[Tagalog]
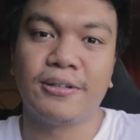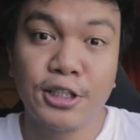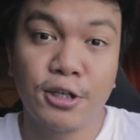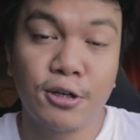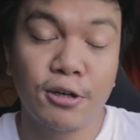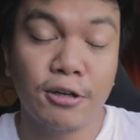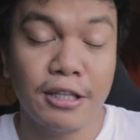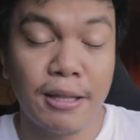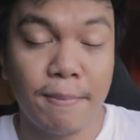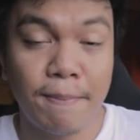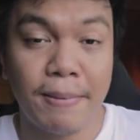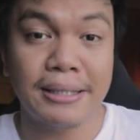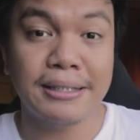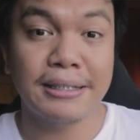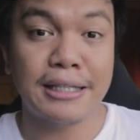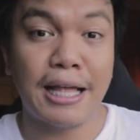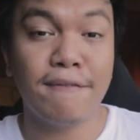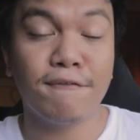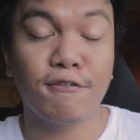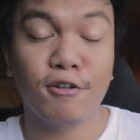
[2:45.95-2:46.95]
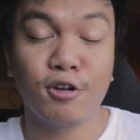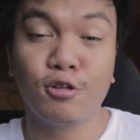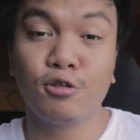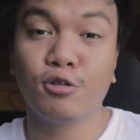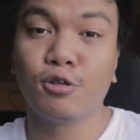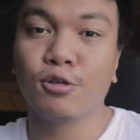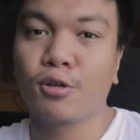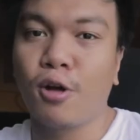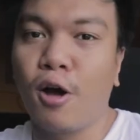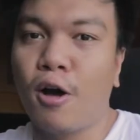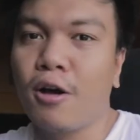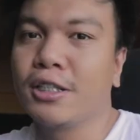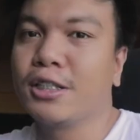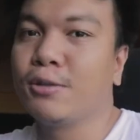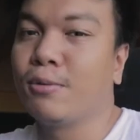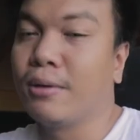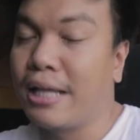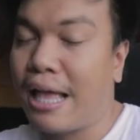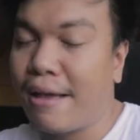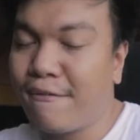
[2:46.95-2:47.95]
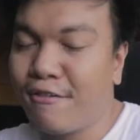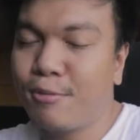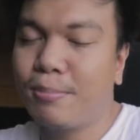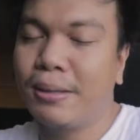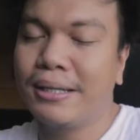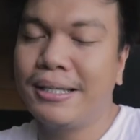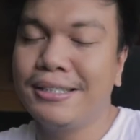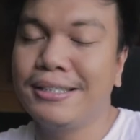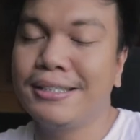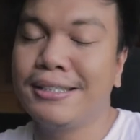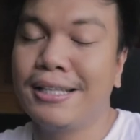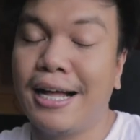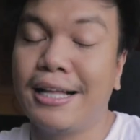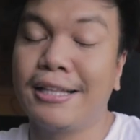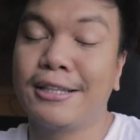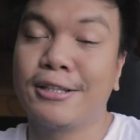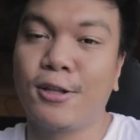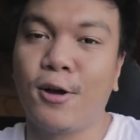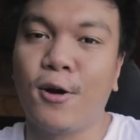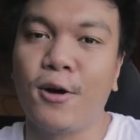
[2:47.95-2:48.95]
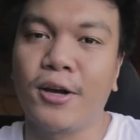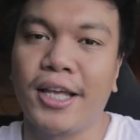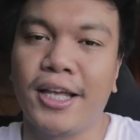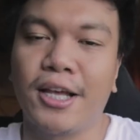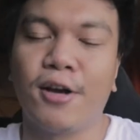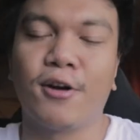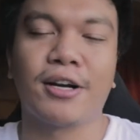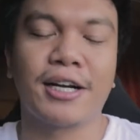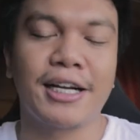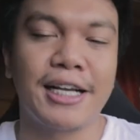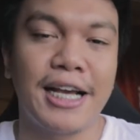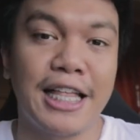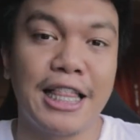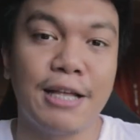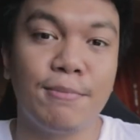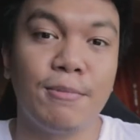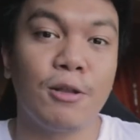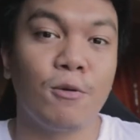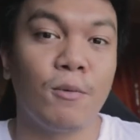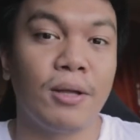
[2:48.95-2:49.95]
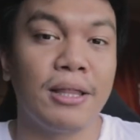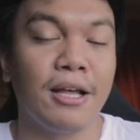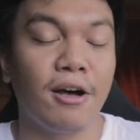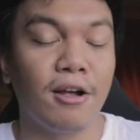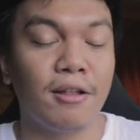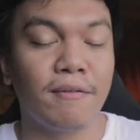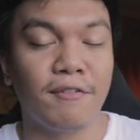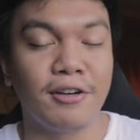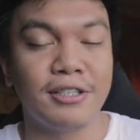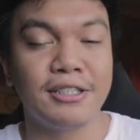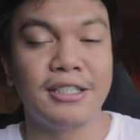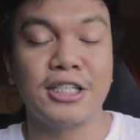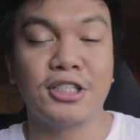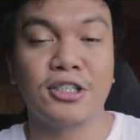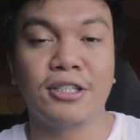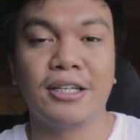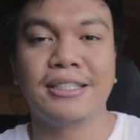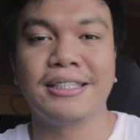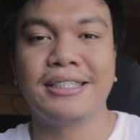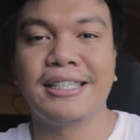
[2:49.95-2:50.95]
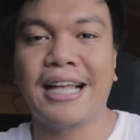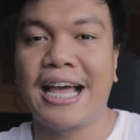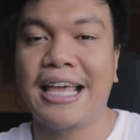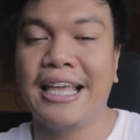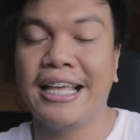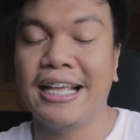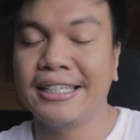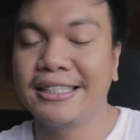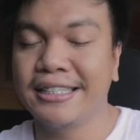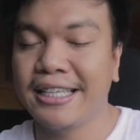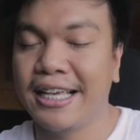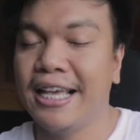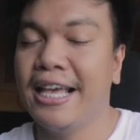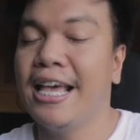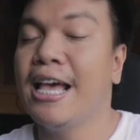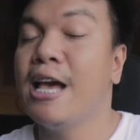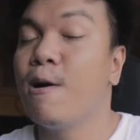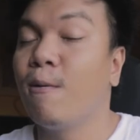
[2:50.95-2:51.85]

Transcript: Siguro the best time for you to talk is when everybody's done talking or kaya naman when the conversation is dying kasi